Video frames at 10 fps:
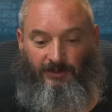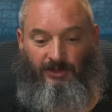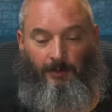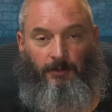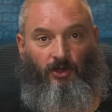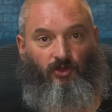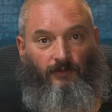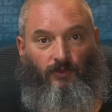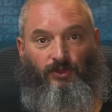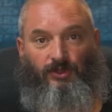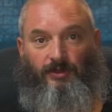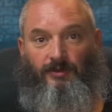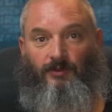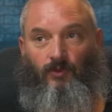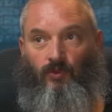
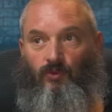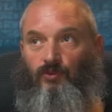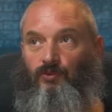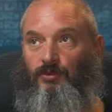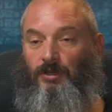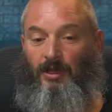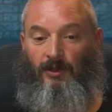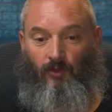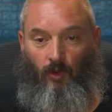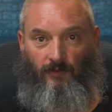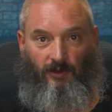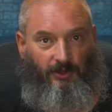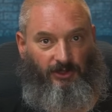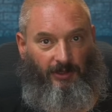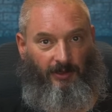запрашиваются у новых
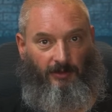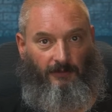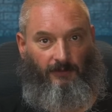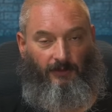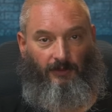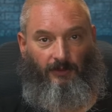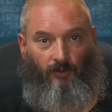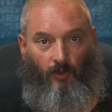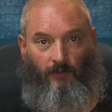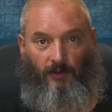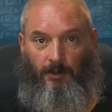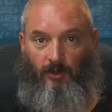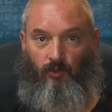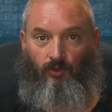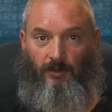материалов, новых
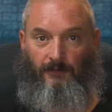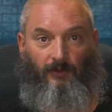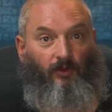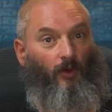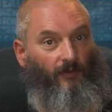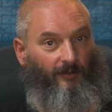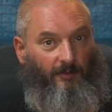продуктов, новыми